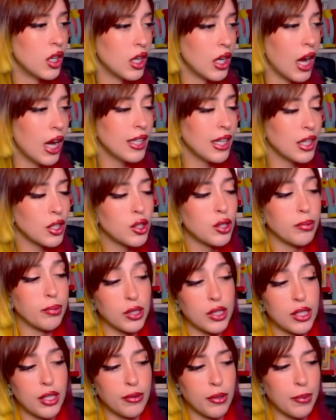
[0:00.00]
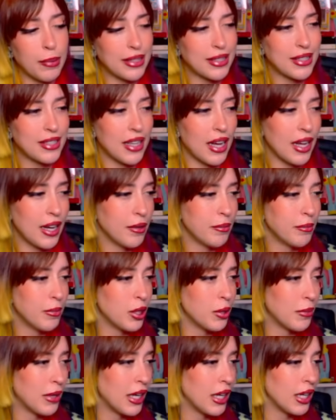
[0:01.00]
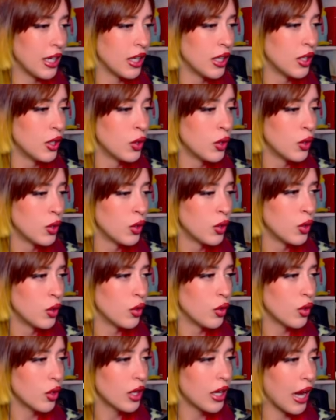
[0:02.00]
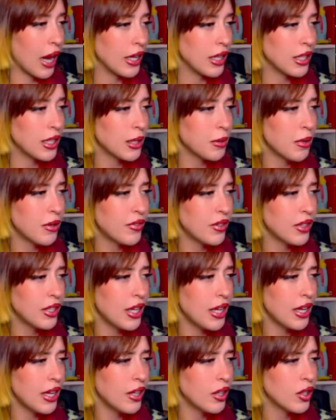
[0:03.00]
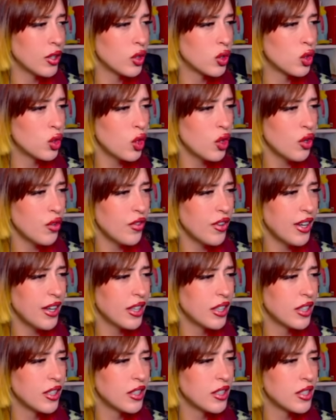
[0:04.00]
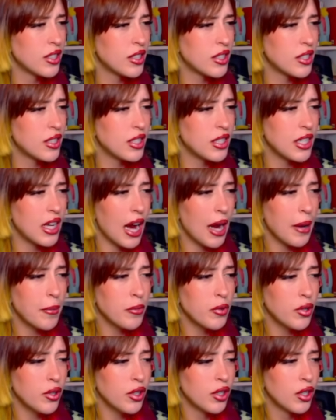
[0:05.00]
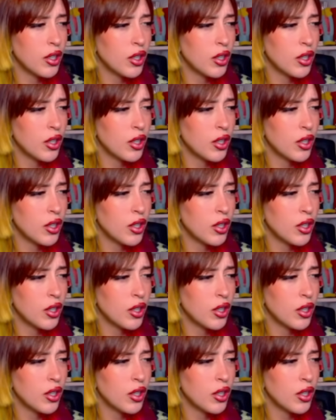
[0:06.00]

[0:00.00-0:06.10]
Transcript: Adesso possiamo passare, meno male. Ok, andiamo a vedere dove siamo.